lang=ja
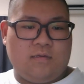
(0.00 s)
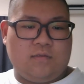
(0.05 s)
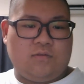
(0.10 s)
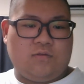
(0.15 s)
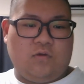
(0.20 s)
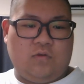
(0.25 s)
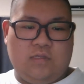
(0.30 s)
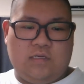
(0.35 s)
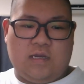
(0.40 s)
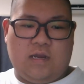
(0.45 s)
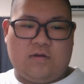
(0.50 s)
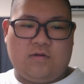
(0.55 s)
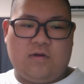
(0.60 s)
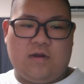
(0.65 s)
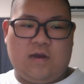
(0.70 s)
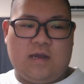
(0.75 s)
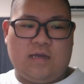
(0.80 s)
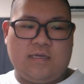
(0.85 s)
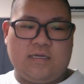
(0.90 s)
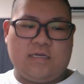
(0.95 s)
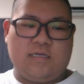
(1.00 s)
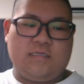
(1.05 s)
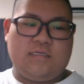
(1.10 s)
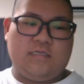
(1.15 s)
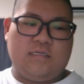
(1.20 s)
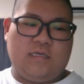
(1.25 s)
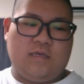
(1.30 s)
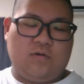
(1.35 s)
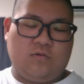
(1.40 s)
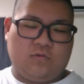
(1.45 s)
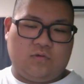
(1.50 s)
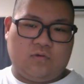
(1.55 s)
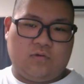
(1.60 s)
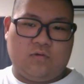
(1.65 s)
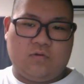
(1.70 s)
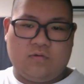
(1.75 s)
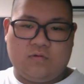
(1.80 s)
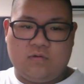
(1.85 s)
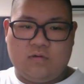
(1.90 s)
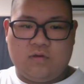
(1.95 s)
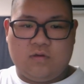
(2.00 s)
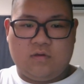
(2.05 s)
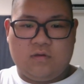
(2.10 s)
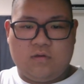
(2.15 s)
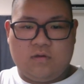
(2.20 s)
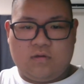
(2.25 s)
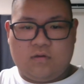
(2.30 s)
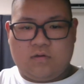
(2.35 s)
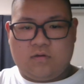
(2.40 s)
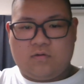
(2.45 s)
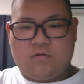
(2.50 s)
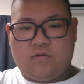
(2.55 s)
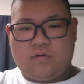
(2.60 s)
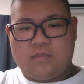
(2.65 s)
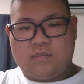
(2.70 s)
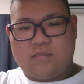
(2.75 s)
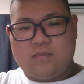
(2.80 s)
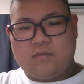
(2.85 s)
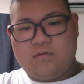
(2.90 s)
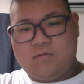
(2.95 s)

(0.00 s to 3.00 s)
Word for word: とにかく速いヒゲ男。これ、